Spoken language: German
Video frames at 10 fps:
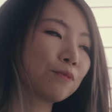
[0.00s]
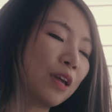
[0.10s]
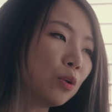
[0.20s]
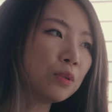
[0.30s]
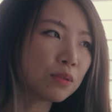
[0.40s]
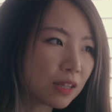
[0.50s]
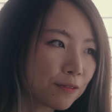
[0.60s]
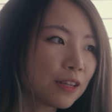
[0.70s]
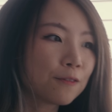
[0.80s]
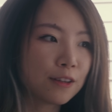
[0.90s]
Wir holen uns auf
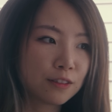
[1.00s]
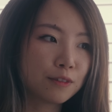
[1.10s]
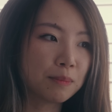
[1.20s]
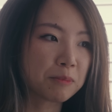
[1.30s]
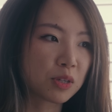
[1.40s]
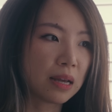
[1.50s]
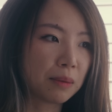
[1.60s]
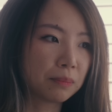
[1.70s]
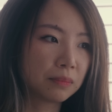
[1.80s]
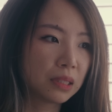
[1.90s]
jeden Fall Hilfe beim
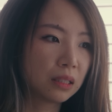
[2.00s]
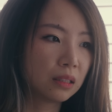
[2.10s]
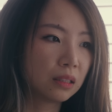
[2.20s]
Schreiben.